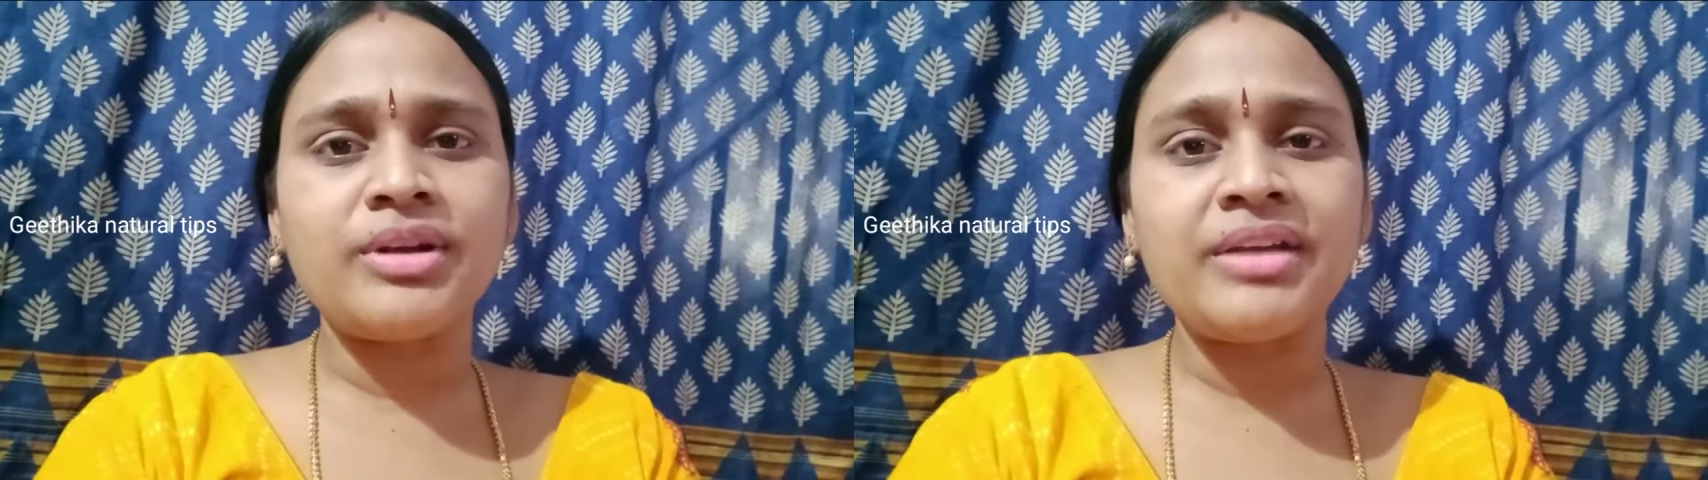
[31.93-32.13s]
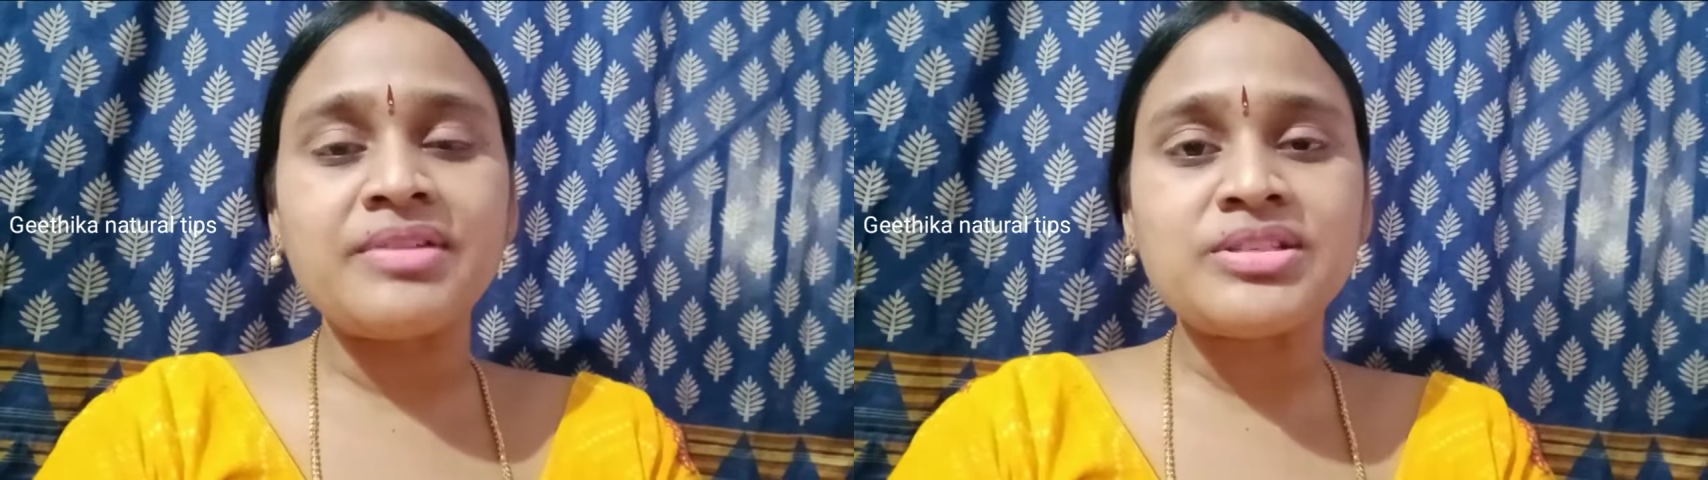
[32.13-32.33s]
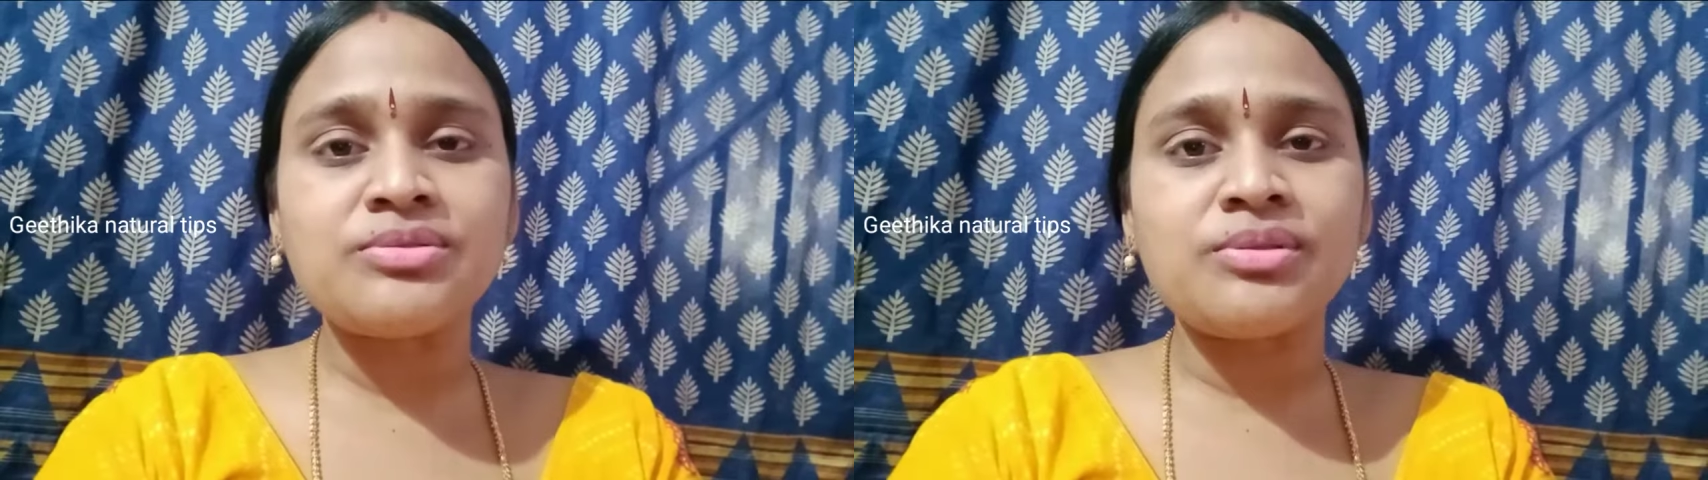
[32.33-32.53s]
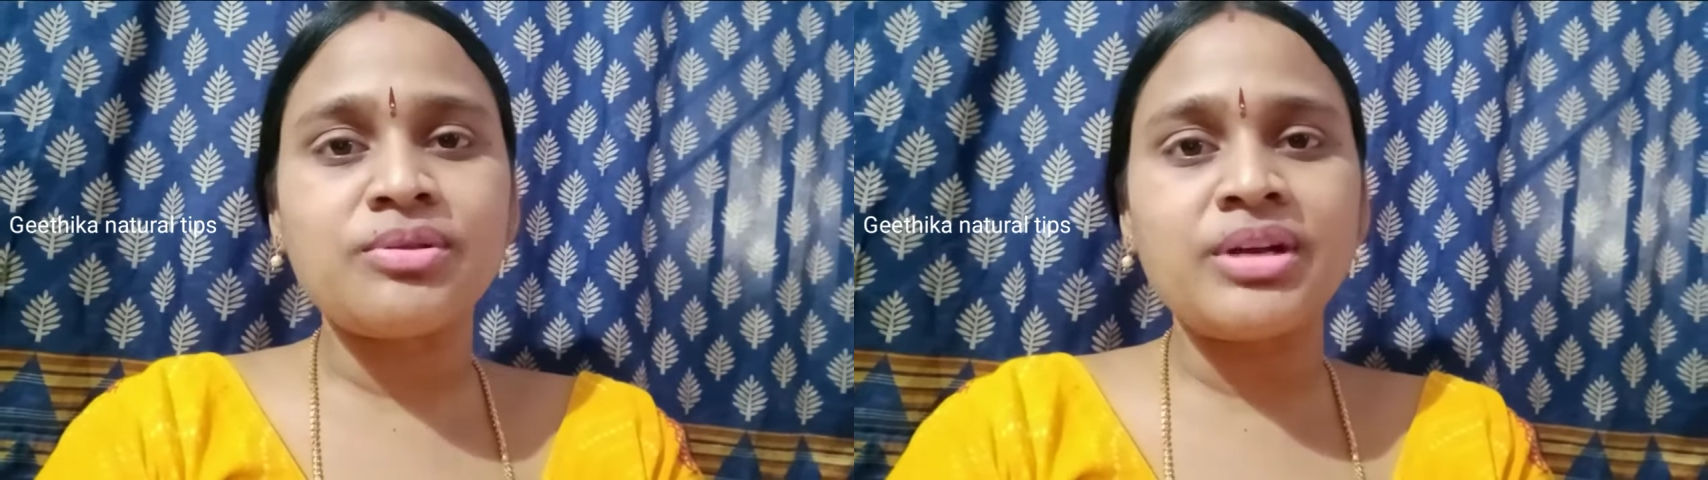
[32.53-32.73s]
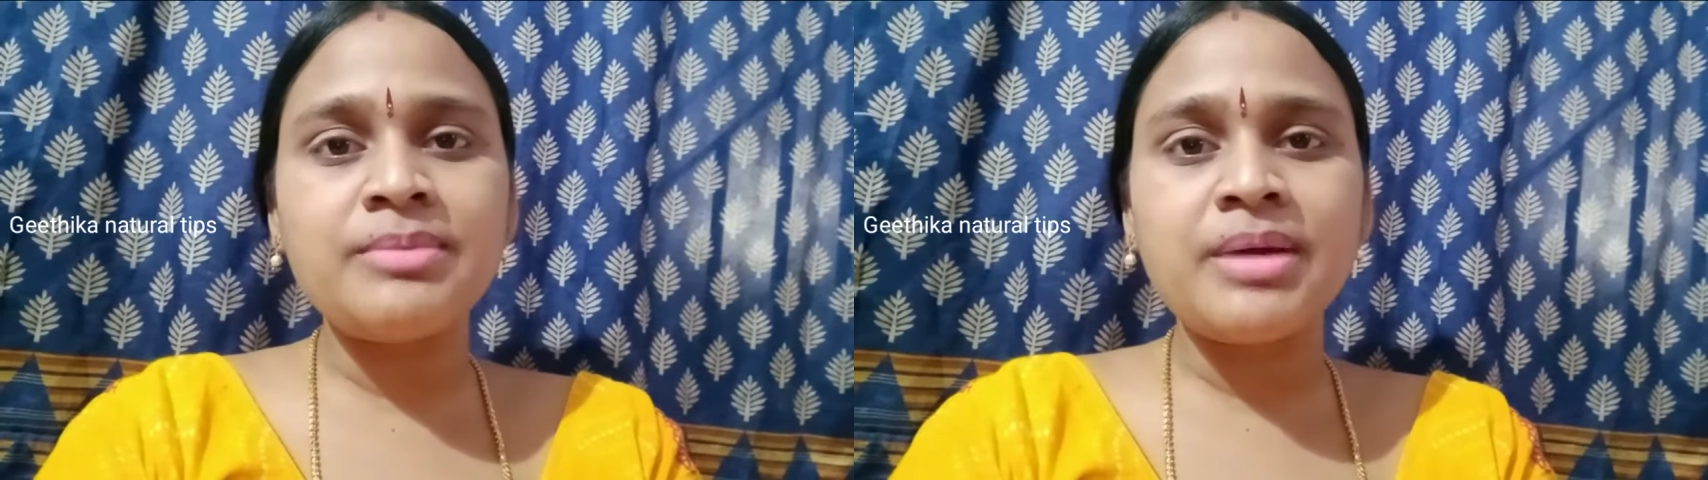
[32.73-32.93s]
ఉండే
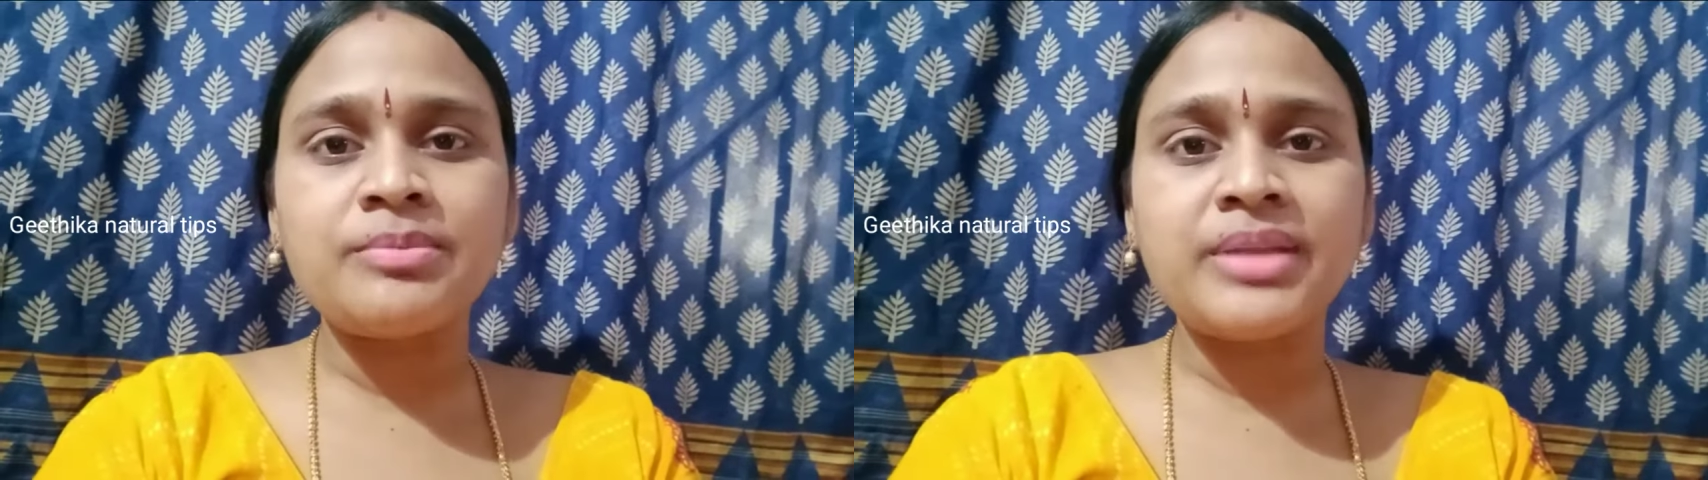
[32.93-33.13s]
వస్తువులతోటి మనం